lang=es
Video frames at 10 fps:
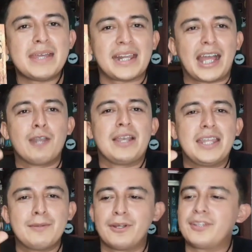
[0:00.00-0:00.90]
Me regaló el
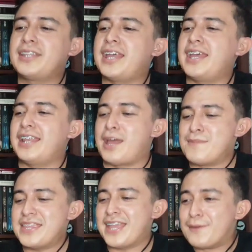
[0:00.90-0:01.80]
libro de La
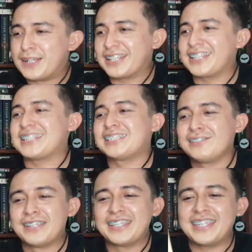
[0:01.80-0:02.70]
Milla Verde de
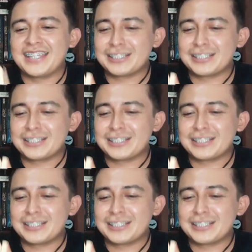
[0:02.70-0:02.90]
Stephen King,